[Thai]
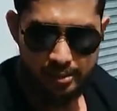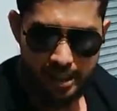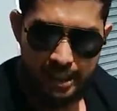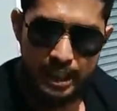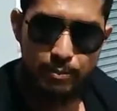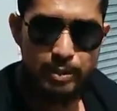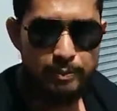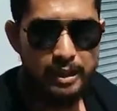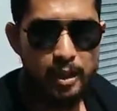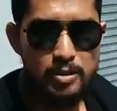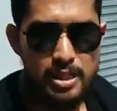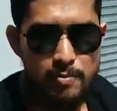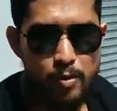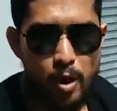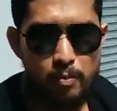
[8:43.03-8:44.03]
ถ้าทำแบบนี้แล้ว
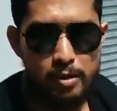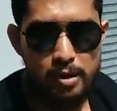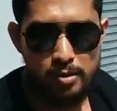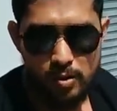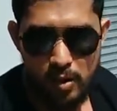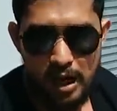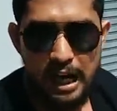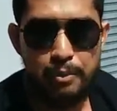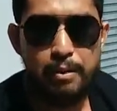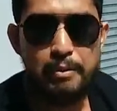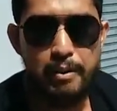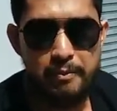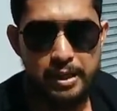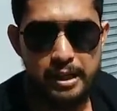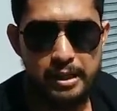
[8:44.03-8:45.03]
เจ็บข้อมือก็หันมา
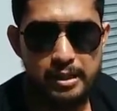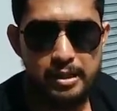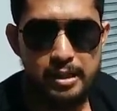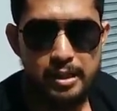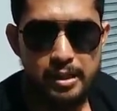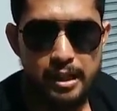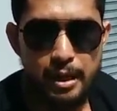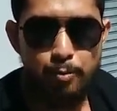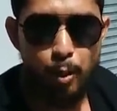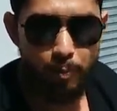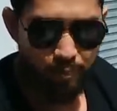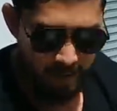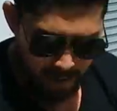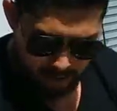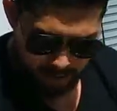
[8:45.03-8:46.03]
แบบนี้นะผม
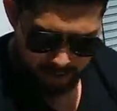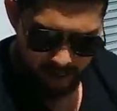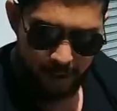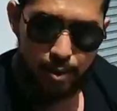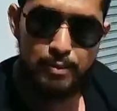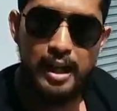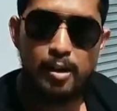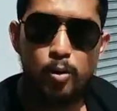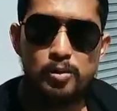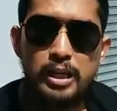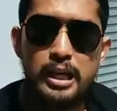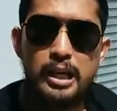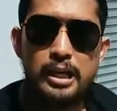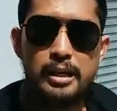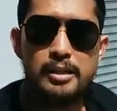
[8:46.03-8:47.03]
ชิ้นน้ำหนักลง
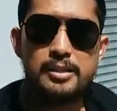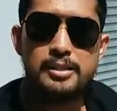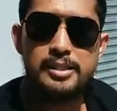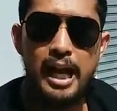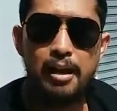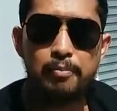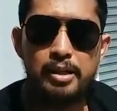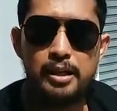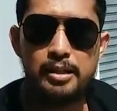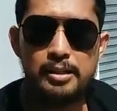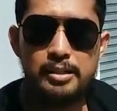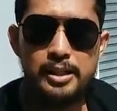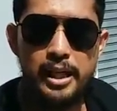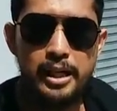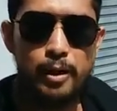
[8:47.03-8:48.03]
ที่สันมือ
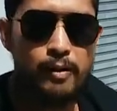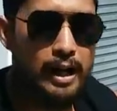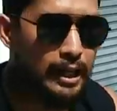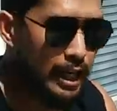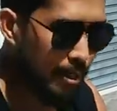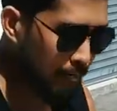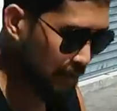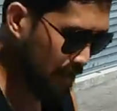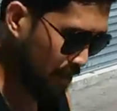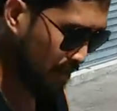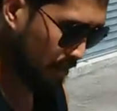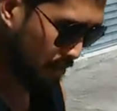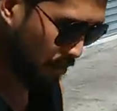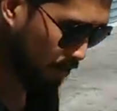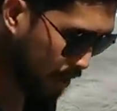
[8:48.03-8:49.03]
เช่นเดียวกันครับ
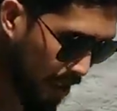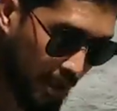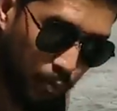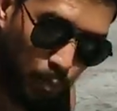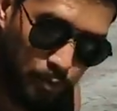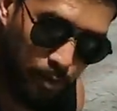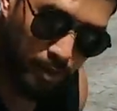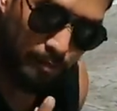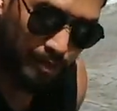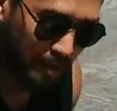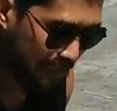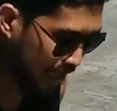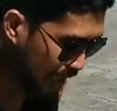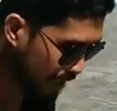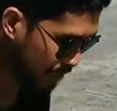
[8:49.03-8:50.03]
โอเคเดี๋ยวผมจะเริ่มตั้งท่า